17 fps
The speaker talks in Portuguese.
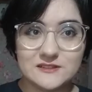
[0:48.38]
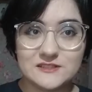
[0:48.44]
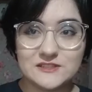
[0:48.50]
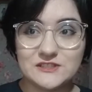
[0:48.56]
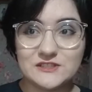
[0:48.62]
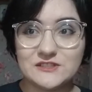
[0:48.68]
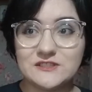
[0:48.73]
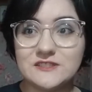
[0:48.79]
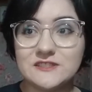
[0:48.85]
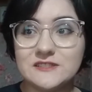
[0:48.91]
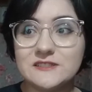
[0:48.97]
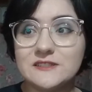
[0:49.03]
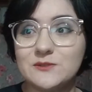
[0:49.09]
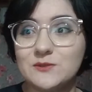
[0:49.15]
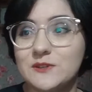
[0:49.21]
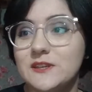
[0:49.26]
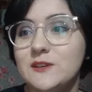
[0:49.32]
A gente
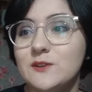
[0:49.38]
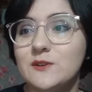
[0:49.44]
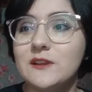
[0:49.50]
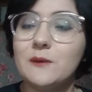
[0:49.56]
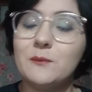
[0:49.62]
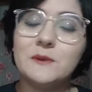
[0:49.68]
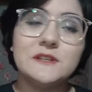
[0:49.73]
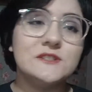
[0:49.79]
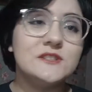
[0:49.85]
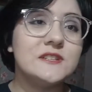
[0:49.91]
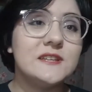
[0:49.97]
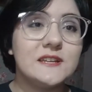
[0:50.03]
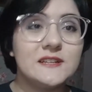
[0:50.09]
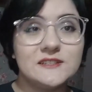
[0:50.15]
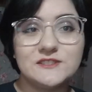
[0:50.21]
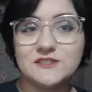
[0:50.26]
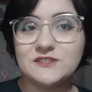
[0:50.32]
não queria olhar pela
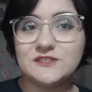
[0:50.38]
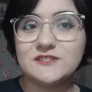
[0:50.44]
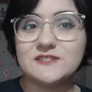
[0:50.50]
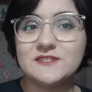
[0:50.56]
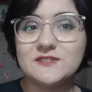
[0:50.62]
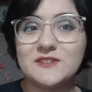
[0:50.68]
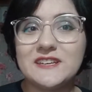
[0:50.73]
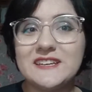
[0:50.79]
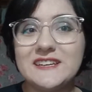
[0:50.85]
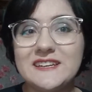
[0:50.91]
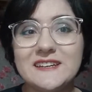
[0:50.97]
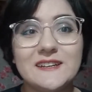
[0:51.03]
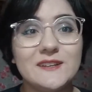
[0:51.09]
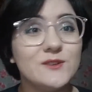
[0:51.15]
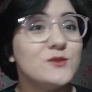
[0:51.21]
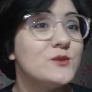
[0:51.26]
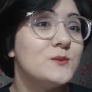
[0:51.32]
janela, a gente não queria
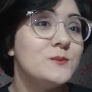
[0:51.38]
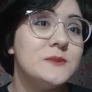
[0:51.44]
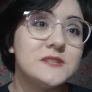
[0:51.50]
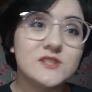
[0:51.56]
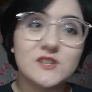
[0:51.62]
nem dormir